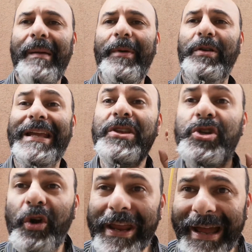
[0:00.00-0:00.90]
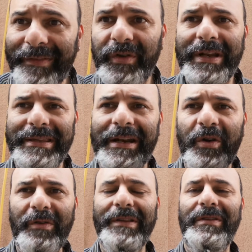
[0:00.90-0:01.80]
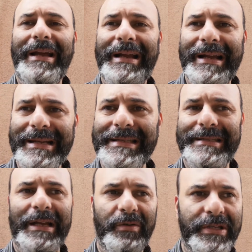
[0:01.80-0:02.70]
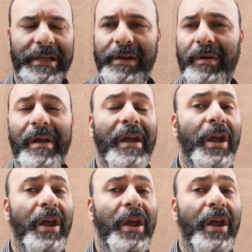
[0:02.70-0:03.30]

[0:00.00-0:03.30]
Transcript: pero están choreando, le están robando las casas a los chilenos.